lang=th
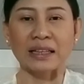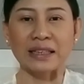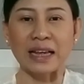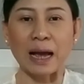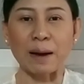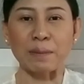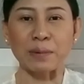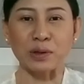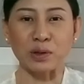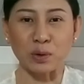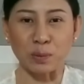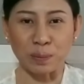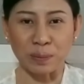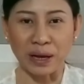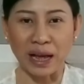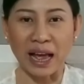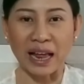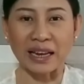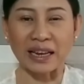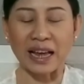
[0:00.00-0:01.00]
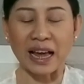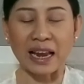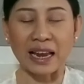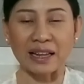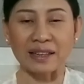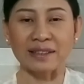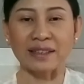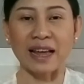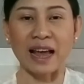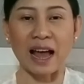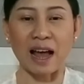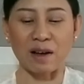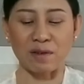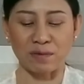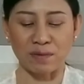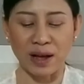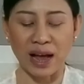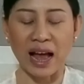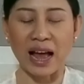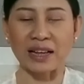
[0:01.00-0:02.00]
จากประสบการณ์การรักษา
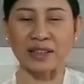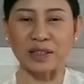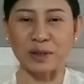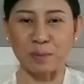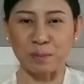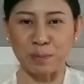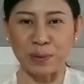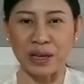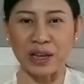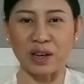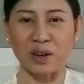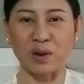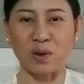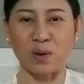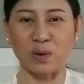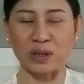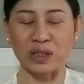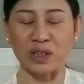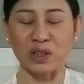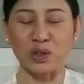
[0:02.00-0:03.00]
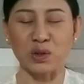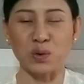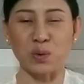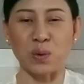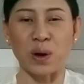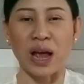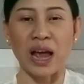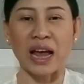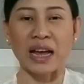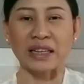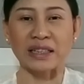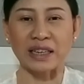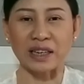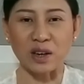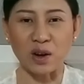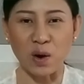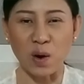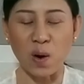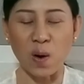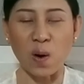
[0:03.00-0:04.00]
ฝ้า10ปีของยิ่งสุขจะ
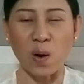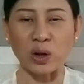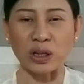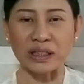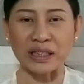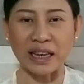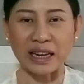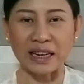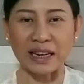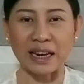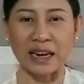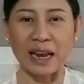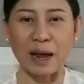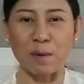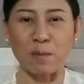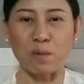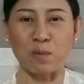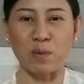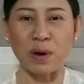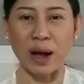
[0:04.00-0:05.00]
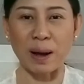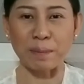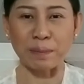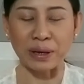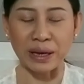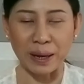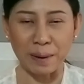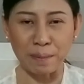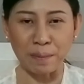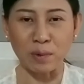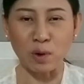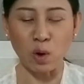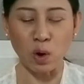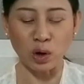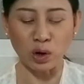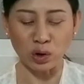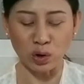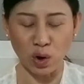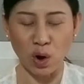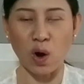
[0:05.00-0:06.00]
ขอจัดระดับความเข้มข้
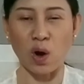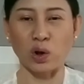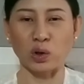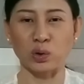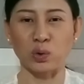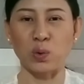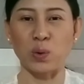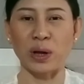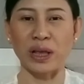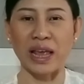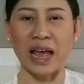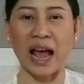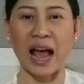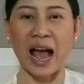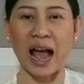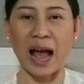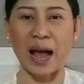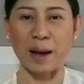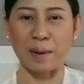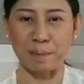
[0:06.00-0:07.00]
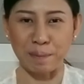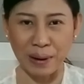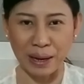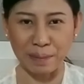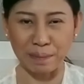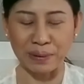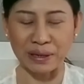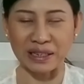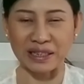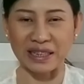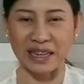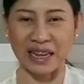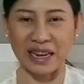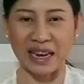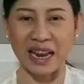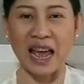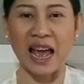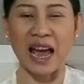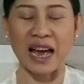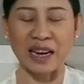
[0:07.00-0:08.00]
นของตัวยาเป็นเปอร์เซ็น
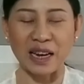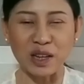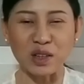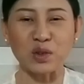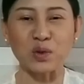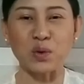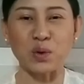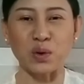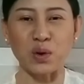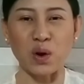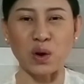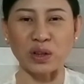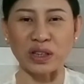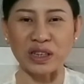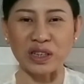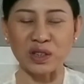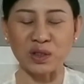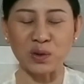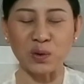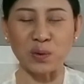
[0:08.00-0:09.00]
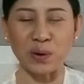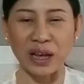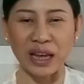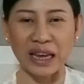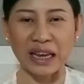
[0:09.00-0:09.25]
ต์ในสูตรของยิ่งสุขเอ